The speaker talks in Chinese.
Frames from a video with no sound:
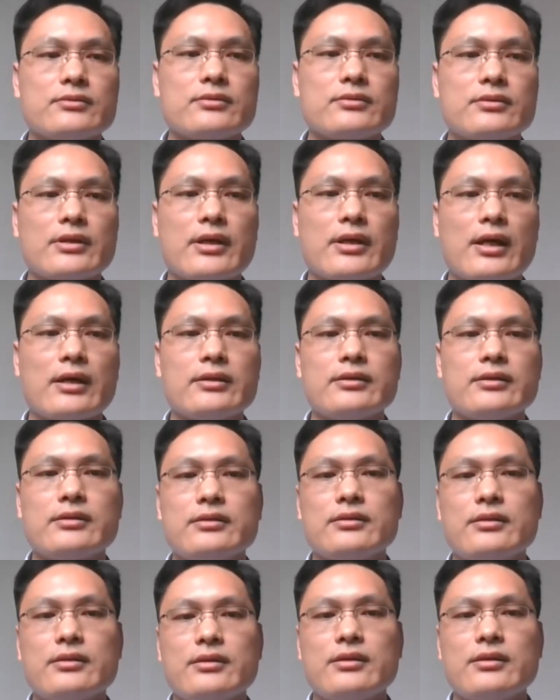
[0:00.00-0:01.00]
科技
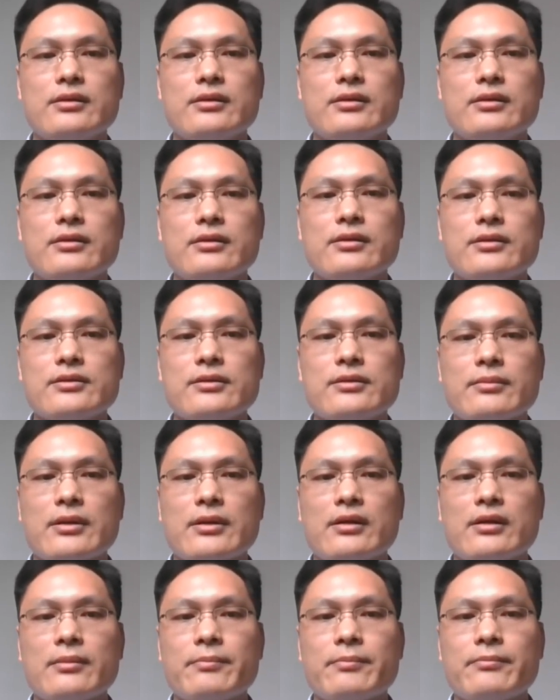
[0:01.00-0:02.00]
就像矿物、
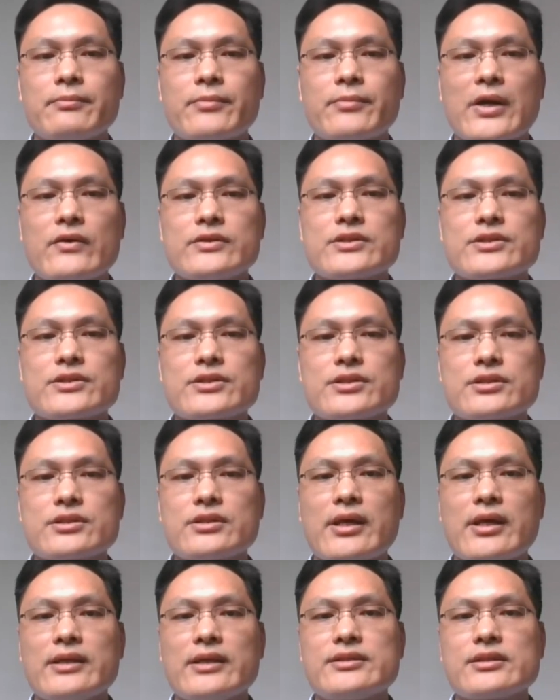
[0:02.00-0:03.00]
有机物、植物、
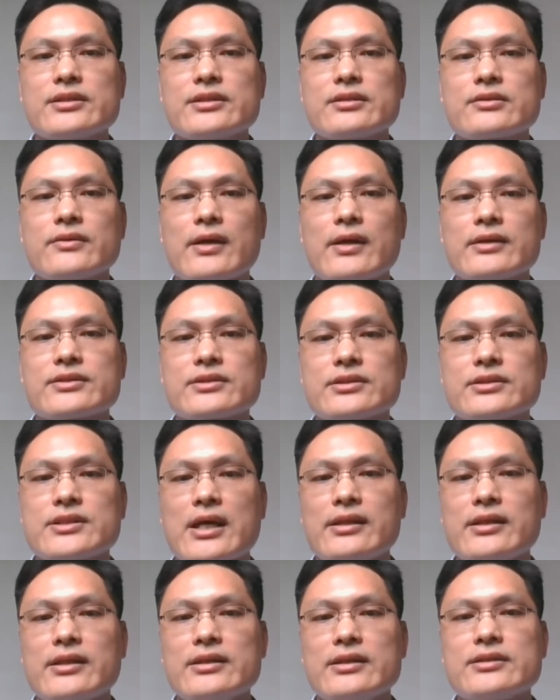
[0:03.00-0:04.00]
动物、人类、
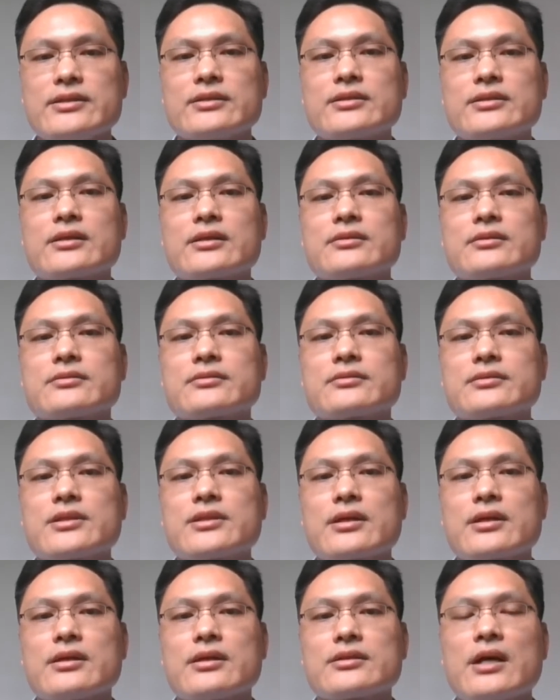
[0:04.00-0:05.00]
人造系统一
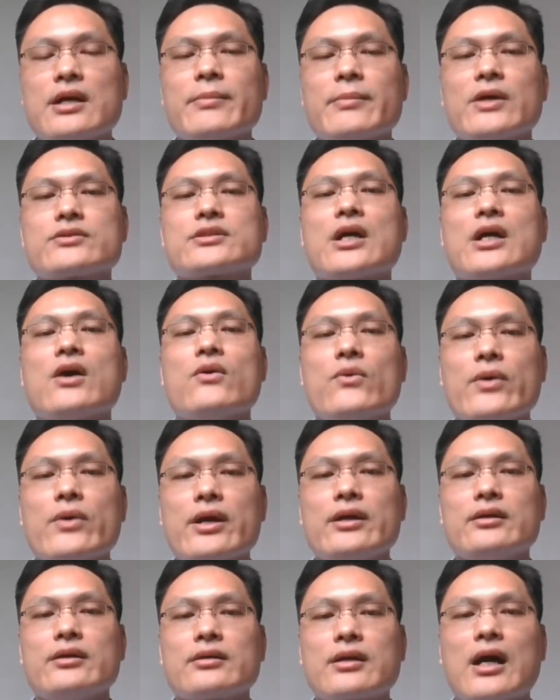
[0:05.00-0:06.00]
样。在演化，
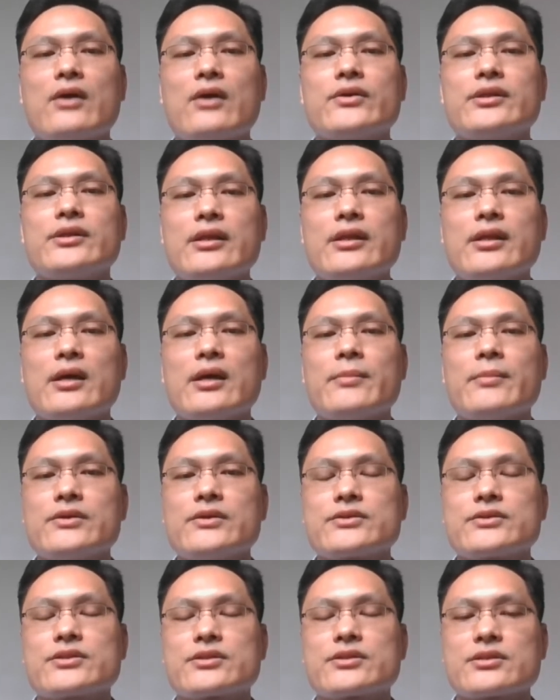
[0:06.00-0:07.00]
所
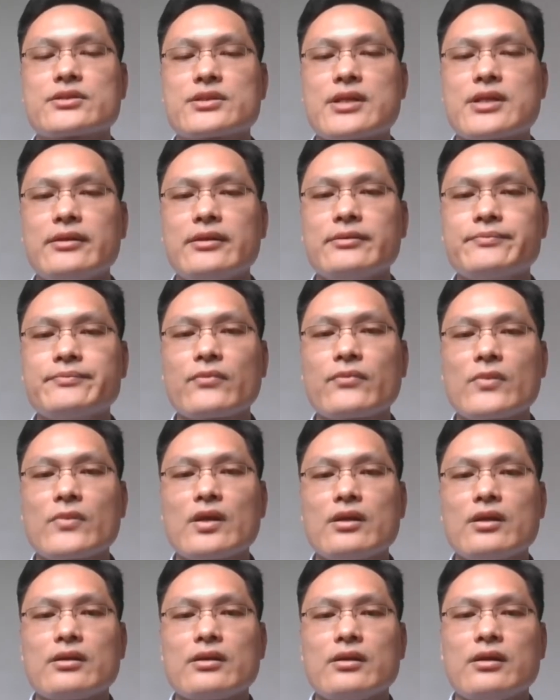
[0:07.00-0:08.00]
有演化的背后
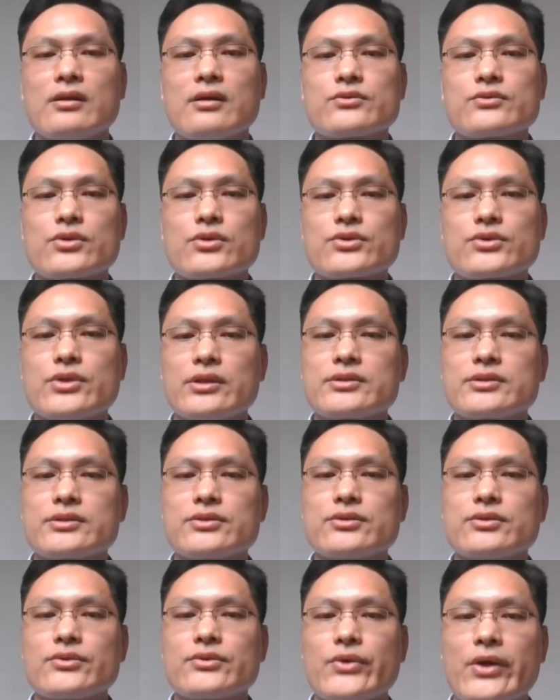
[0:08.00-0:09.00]
都存在着
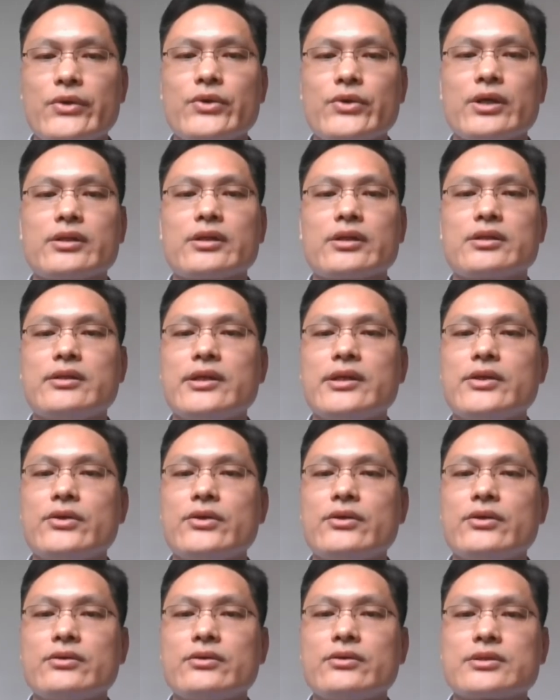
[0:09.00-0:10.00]
自由意志，
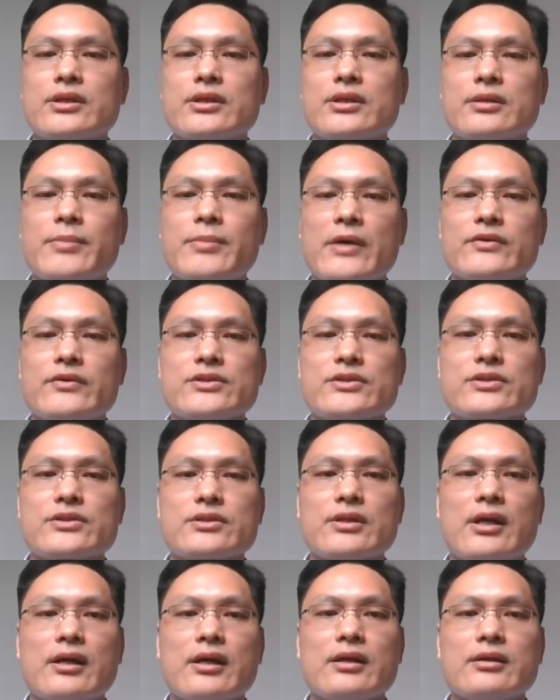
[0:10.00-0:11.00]
都存在着向
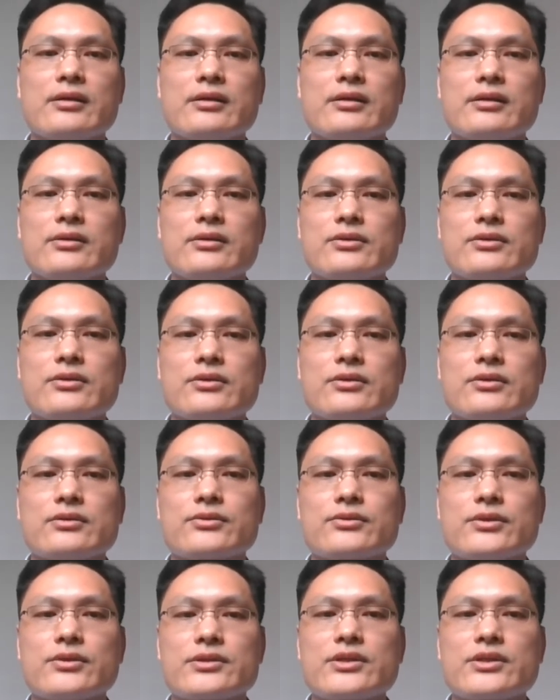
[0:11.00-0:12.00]
更高级的、更
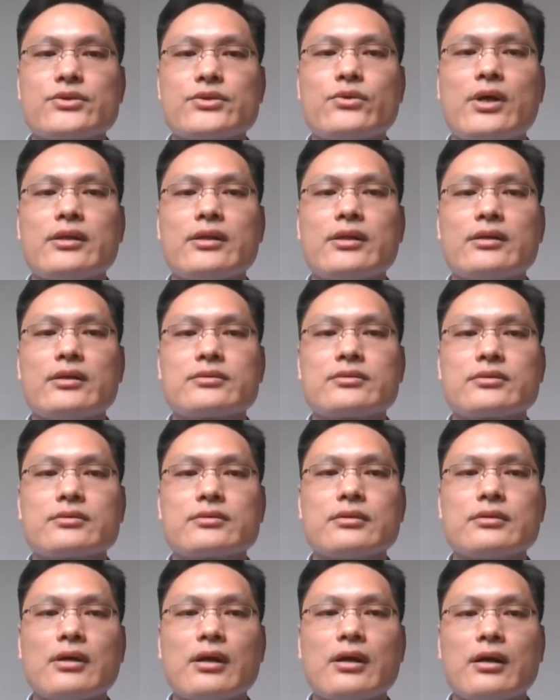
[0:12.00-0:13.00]
复杂的活力
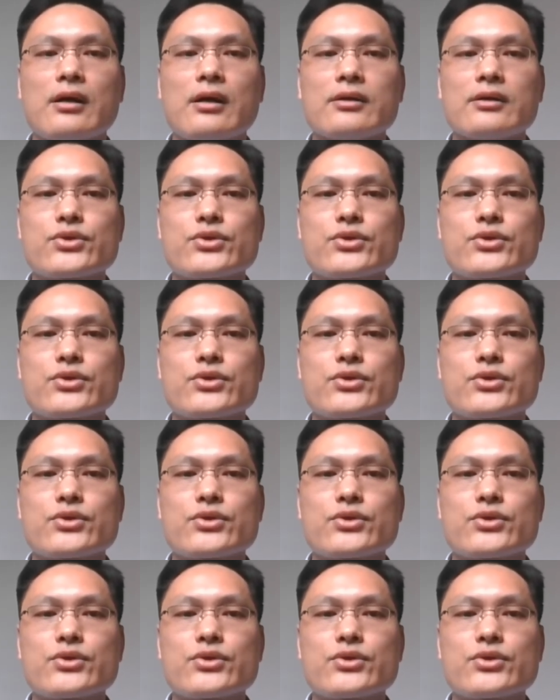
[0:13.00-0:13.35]
系统迈进